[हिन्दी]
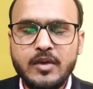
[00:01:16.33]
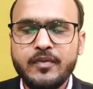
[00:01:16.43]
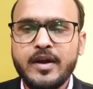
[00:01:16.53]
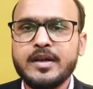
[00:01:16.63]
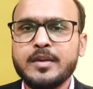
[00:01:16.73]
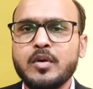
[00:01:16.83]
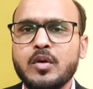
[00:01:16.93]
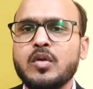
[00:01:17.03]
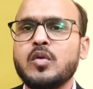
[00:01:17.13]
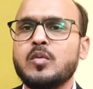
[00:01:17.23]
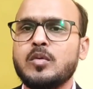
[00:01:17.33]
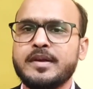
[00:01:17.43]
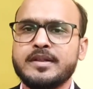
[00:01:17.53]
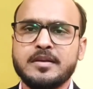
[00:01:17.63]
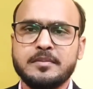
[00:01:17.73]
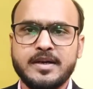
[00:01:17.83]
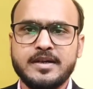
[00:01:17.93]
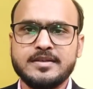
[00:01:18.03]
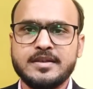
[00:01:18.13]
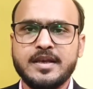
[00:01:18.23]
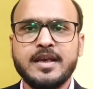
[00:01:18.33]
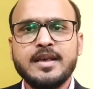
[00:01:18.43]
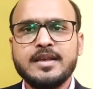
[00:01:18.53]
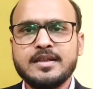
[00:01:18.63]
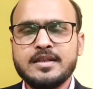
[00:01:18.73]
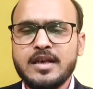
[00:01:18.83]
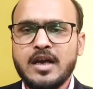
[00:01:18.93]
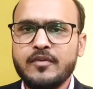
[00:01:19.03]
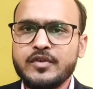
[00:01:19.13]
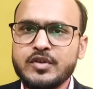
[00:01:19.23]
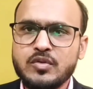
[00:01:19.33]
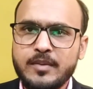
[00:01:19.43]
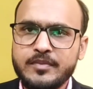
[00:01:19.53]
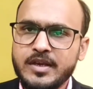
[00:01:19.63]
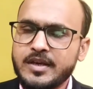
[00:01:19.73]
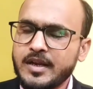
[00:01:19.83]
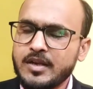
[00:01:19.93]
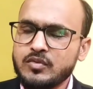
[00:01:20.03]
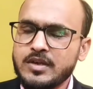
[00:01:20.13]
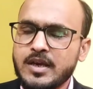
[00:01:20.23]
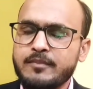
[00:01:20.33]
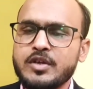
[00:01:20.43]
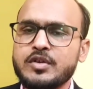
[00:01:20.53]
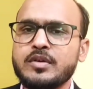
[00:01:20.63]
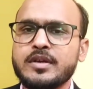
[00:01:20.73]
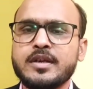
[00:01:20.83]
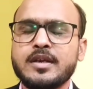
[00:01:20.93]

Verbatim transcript: इफेक्टिव और होम्योपैथिक मेडिसिन है यदि यह वीडियो आप देख रहे हैं तो यह वीडियो